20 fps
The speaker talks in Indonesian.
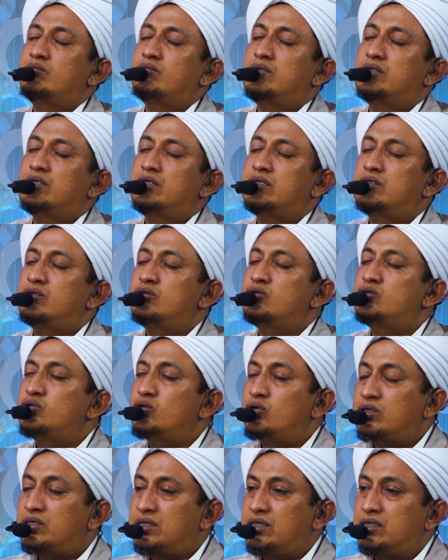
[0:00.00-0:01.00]

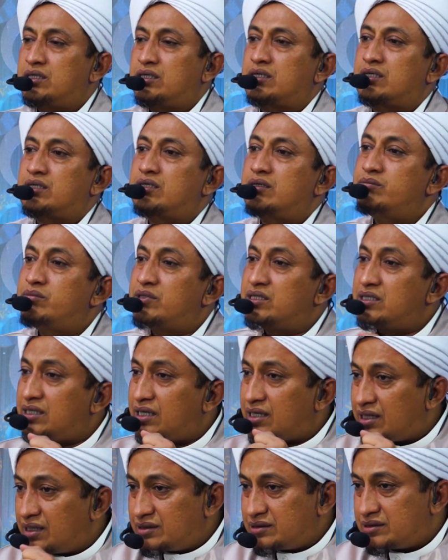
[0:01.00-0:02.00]
menunjukkan
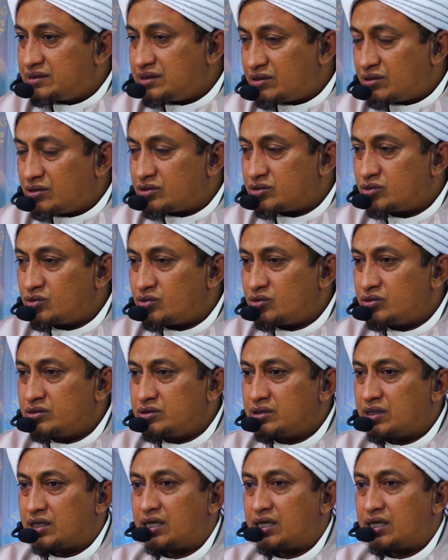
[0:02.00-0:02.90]
kebenaran si Rasul